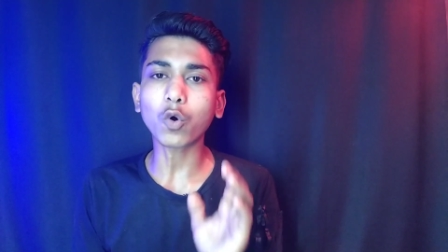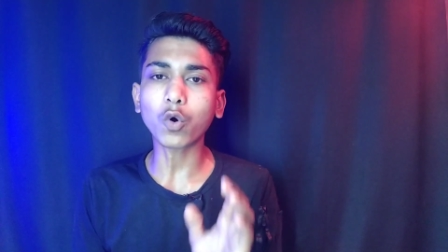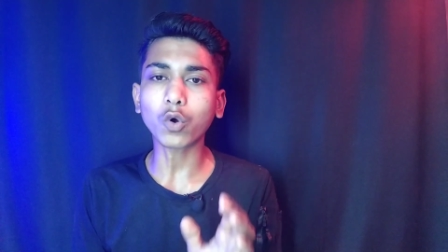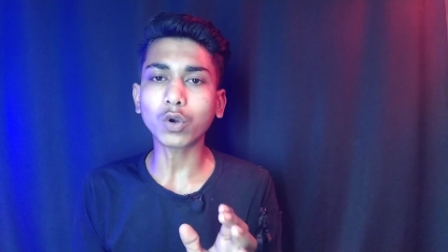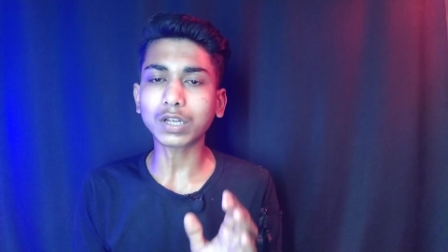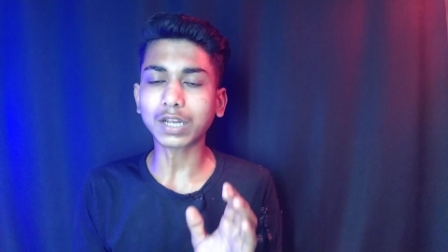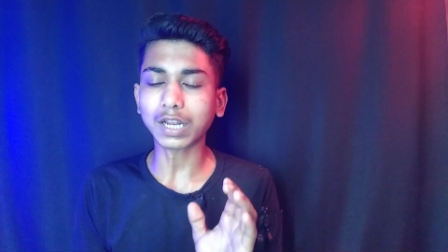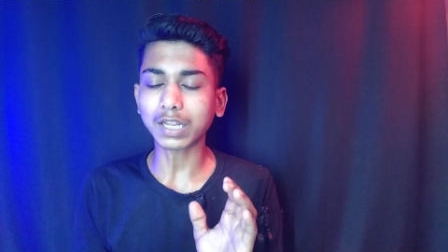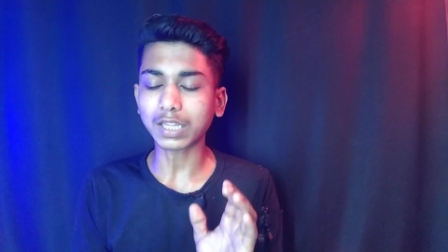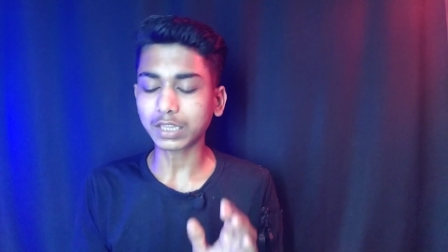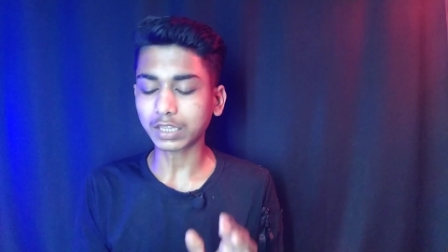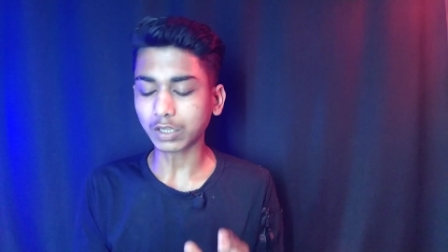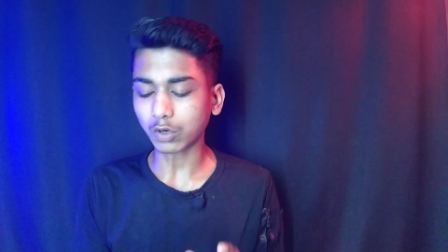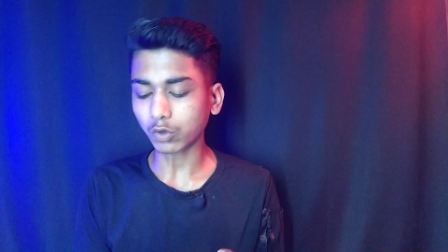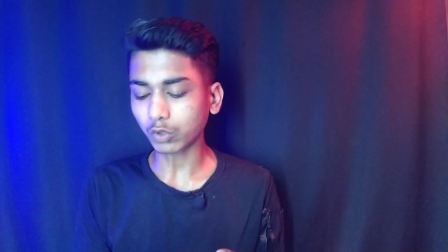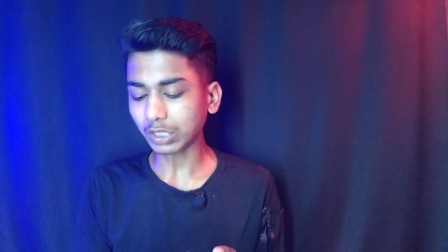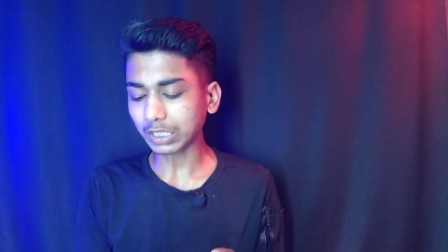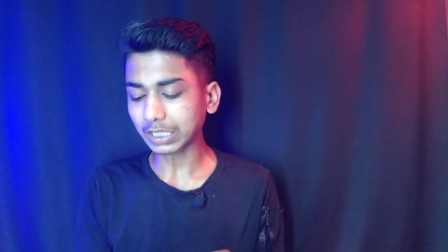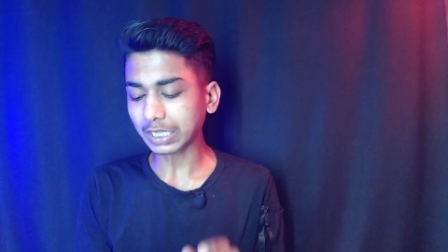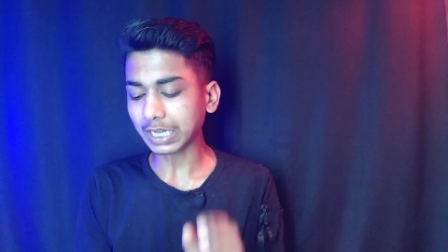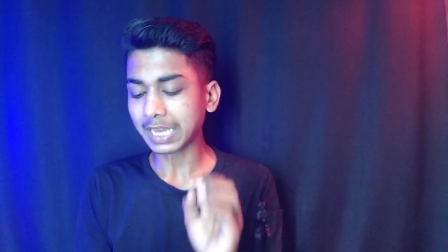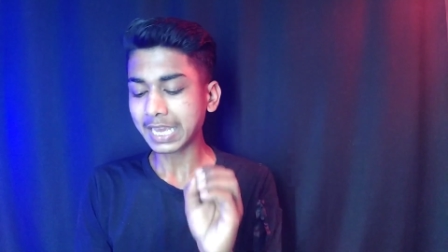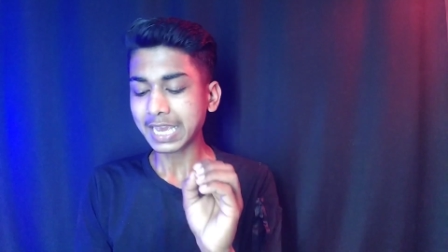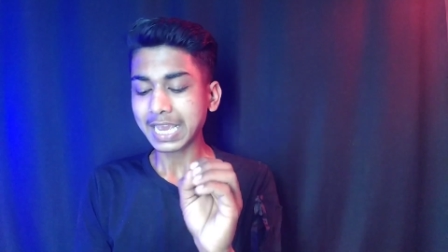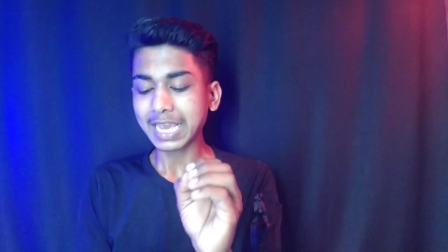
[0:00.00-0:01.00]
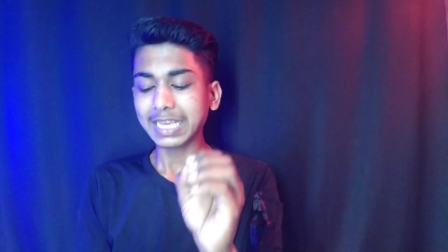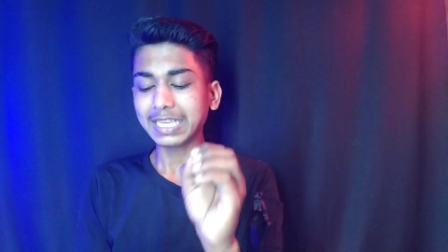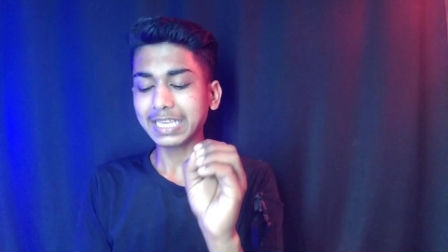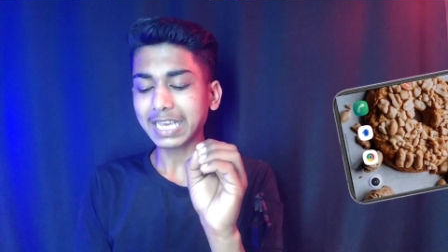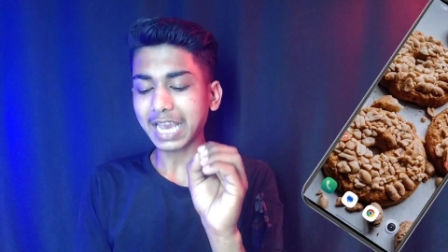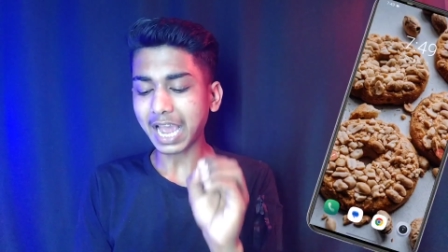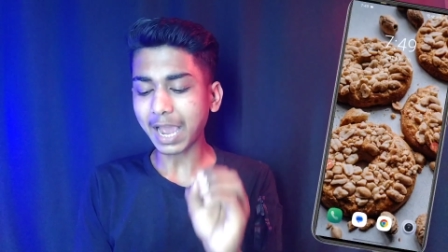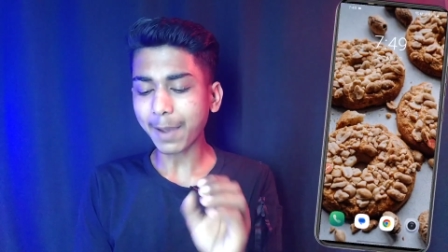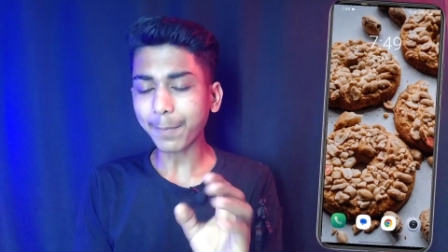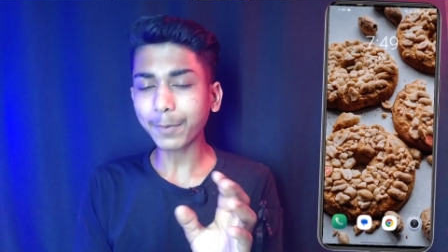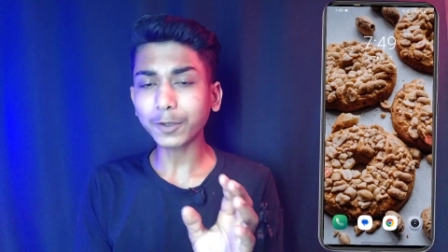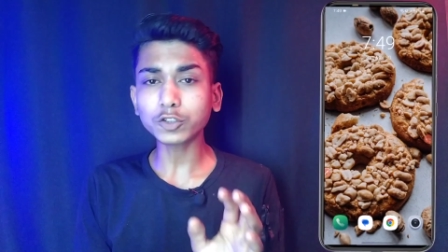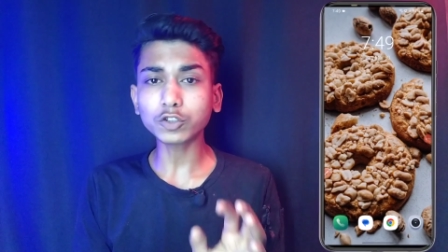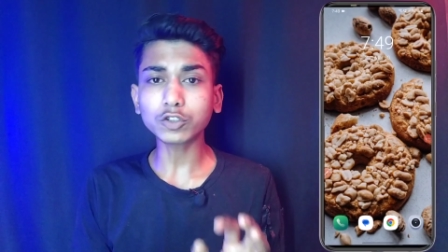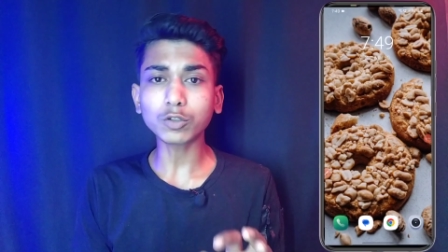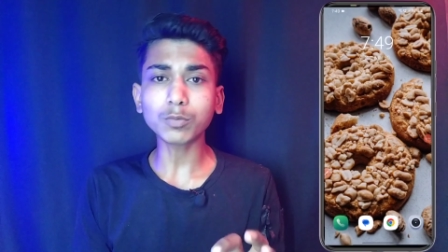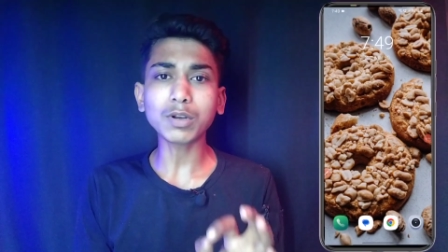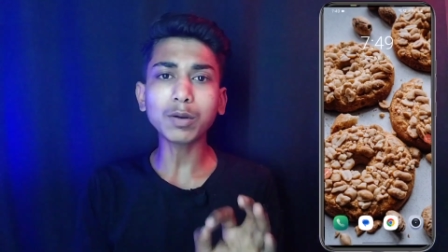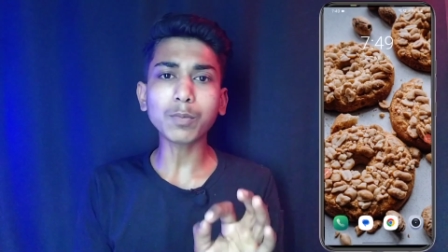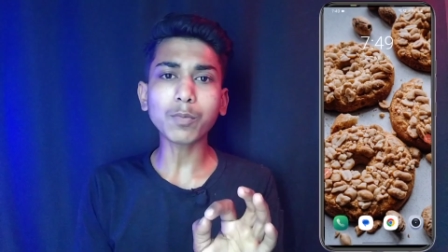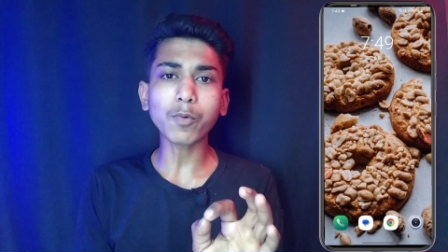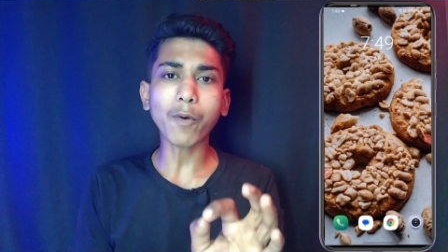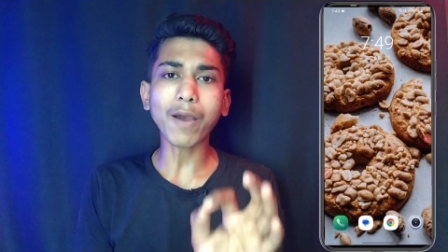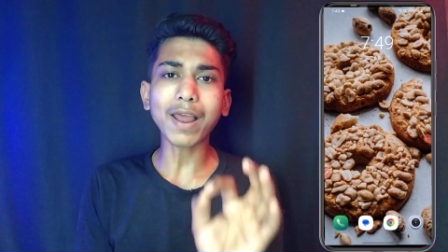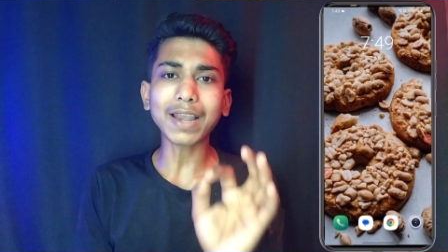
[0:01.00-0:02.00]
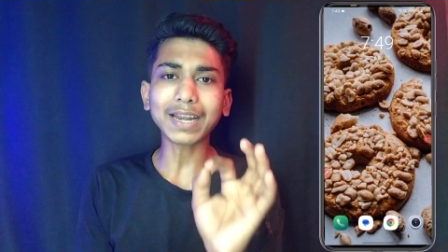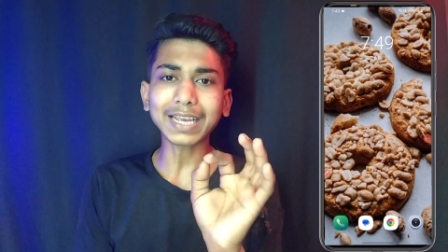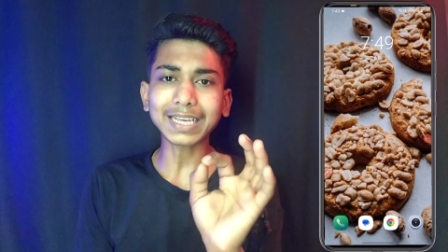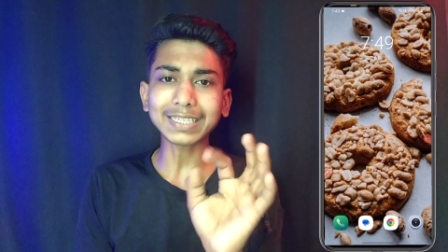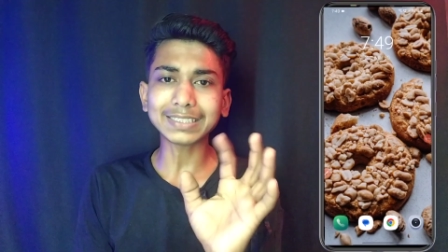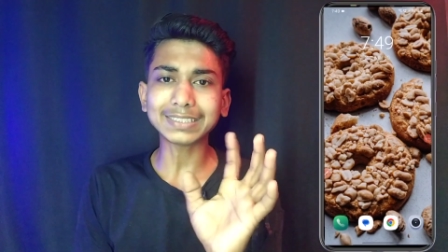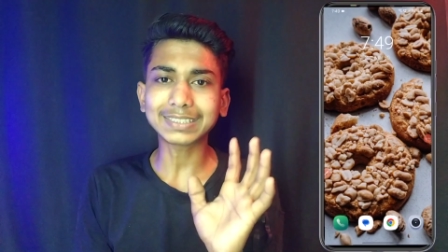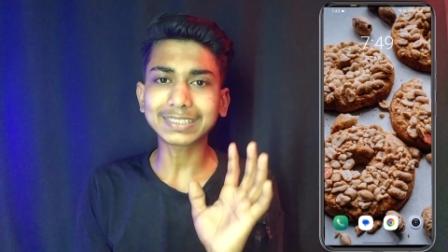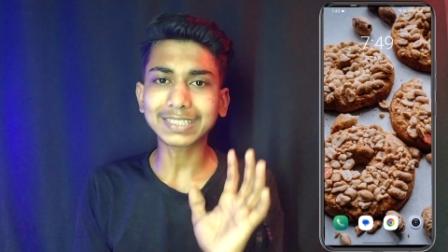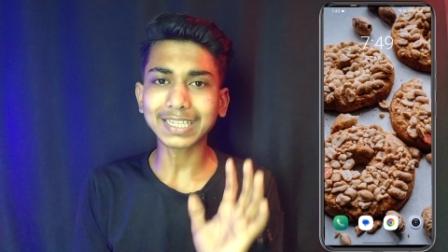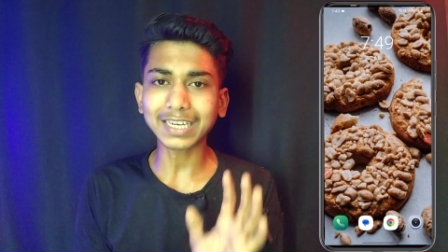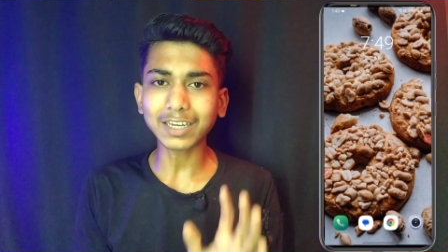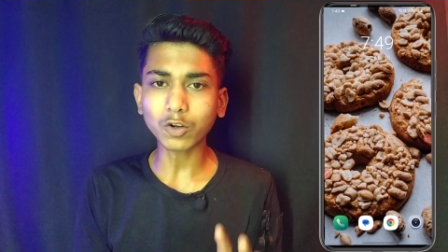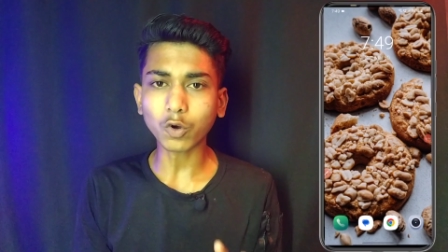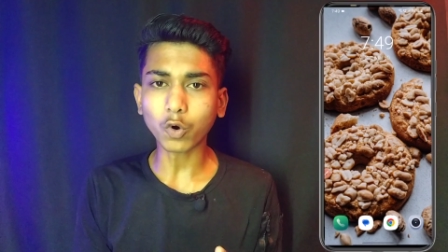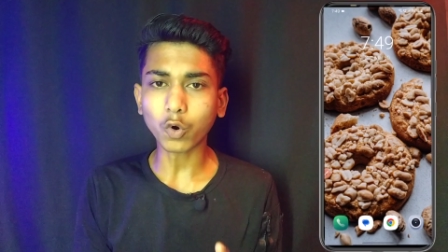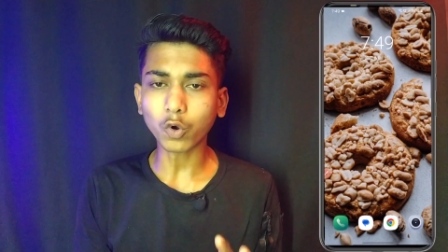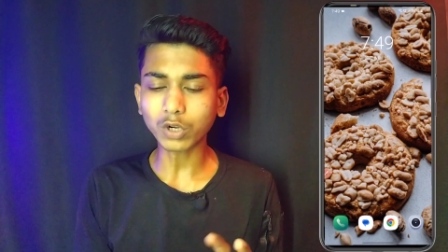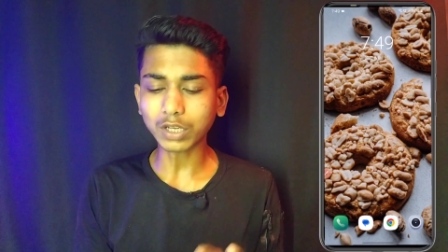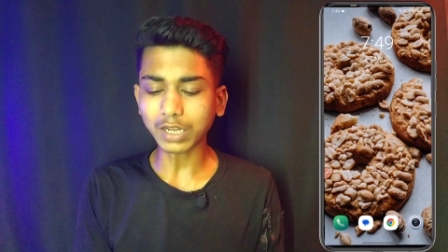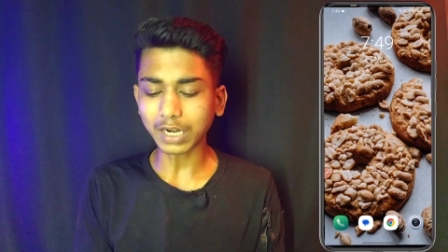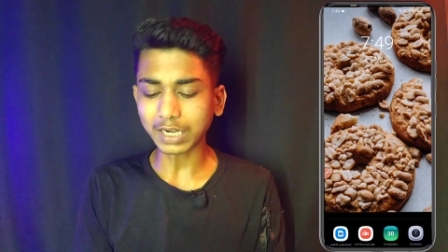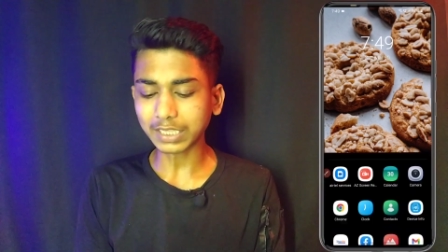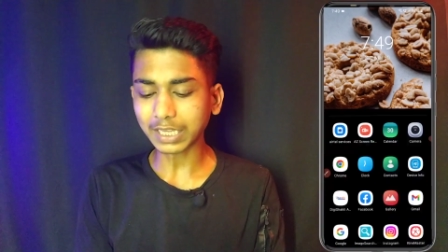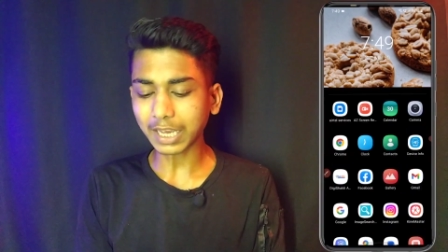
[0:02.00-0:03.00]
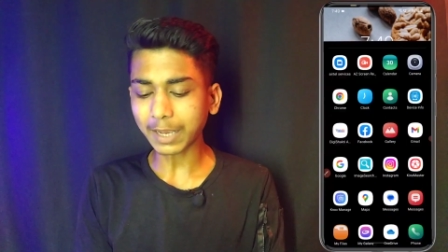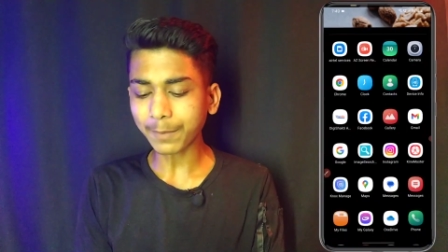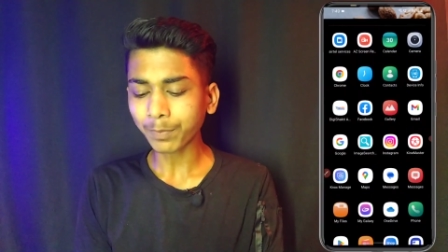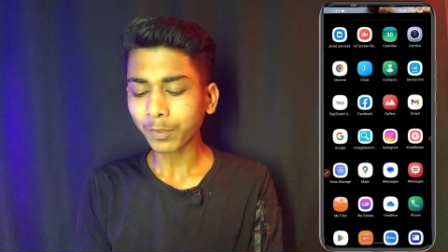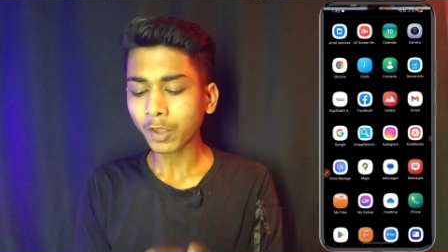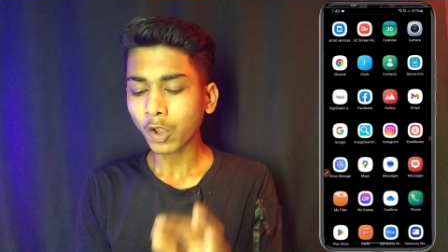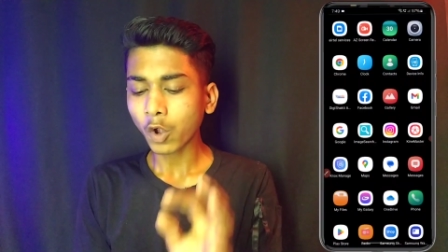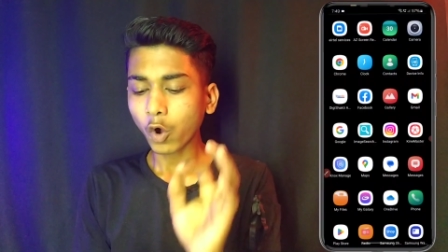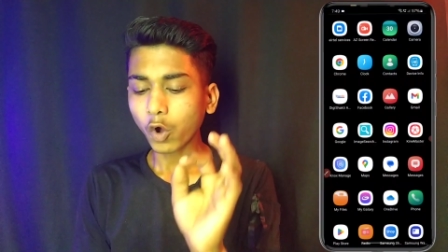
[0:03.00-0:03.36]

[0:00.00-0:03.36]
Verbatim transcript: ऑन कर देता हूं ठीक है यहां पर दोस्तों मैंने मोबाइल का स्क्रीन ऑन कर दिया